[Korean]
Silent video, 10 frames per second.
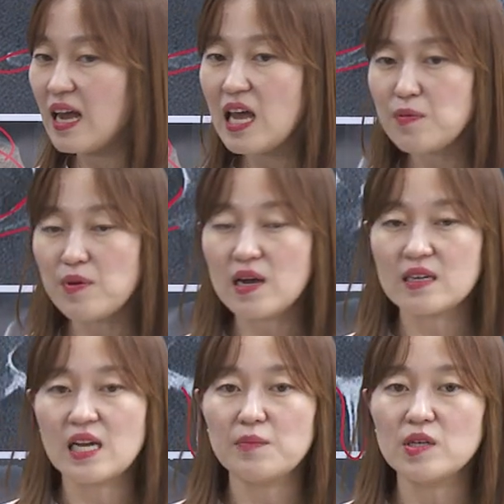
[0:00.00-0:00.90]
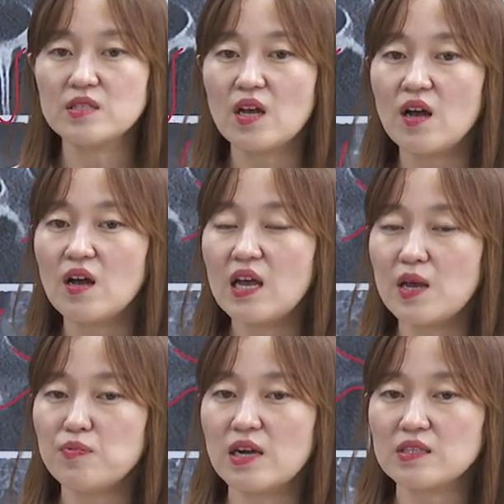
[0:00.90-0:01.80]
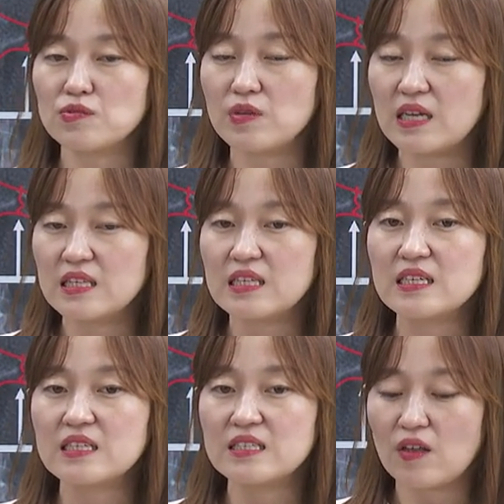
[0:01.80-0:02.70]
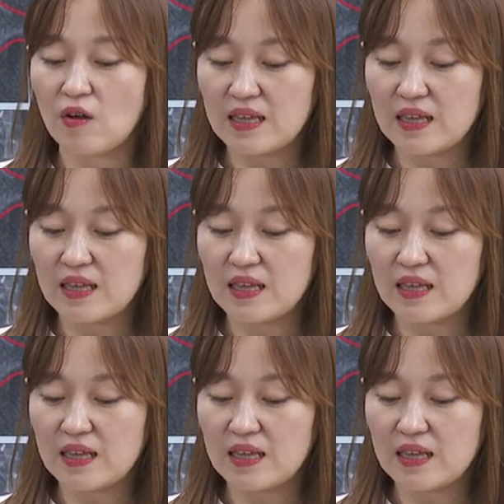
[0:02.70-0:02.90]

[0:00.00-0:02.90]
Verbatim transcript: 해부학을 하면서 해부학 쪽에 있는 그